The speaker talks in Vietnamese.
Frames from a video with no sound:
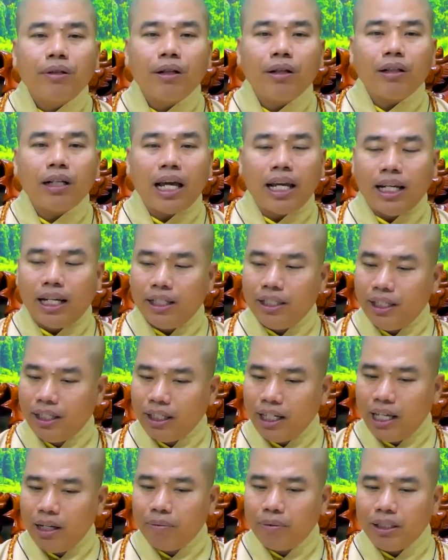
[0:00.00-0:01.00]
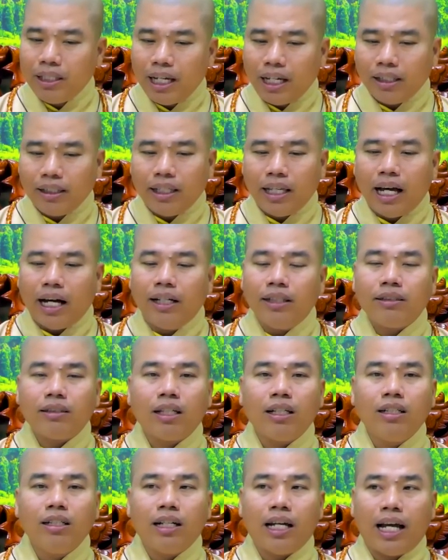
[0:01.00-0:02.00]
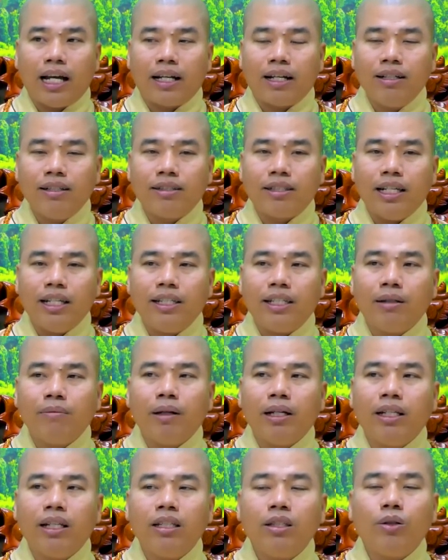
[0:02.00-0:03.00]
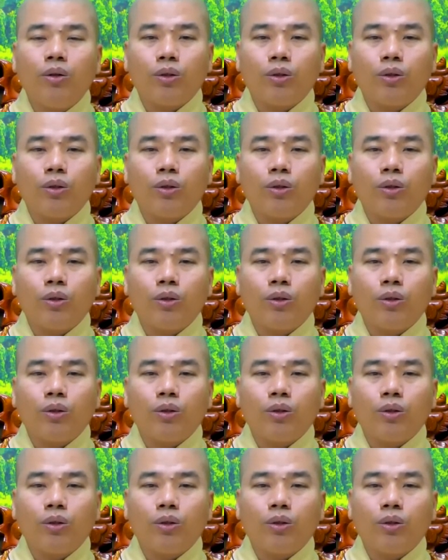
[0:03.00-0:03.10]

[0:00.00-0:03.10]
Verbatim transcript: nó đây là những điều mình nhắc nhở từ hàng cư sĩ chuẩn bị đến